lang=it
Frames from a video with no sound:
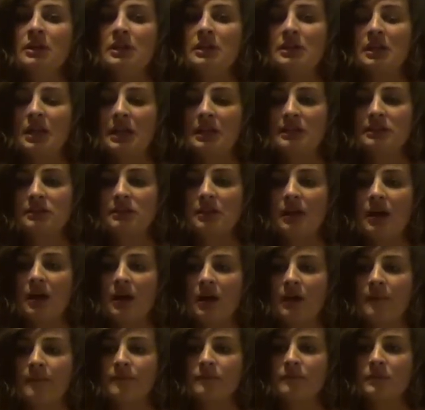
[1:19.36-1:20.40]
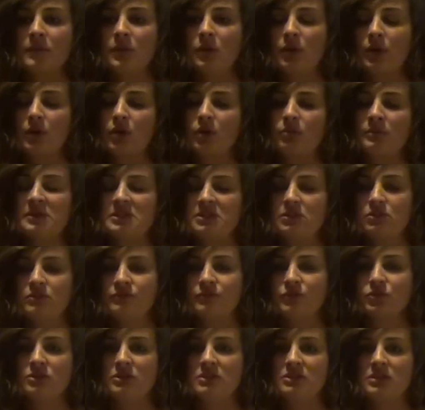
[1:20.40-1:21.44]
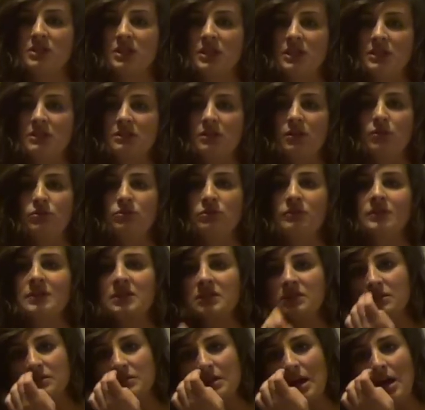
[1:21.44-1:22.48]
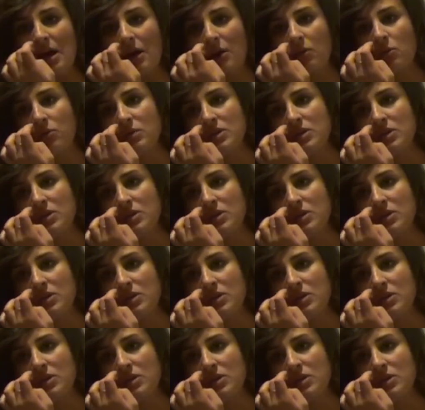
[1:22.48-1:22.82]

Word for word: in realtà io è come se non fossi iscritta all'università,